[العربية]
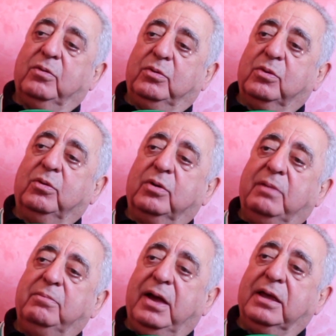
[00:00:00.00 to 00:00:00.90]
قلت له
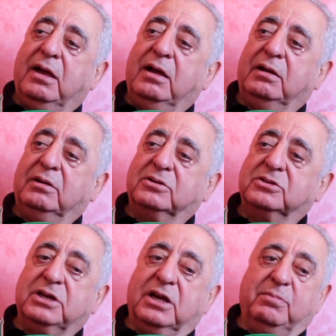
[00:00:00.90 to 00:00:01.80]
راه معايا
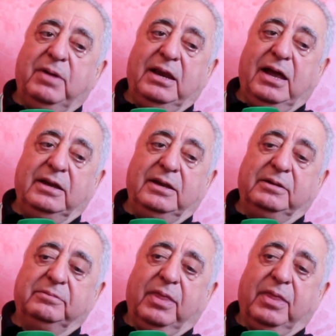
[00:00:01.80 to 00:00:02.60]
الشيخ مع العينين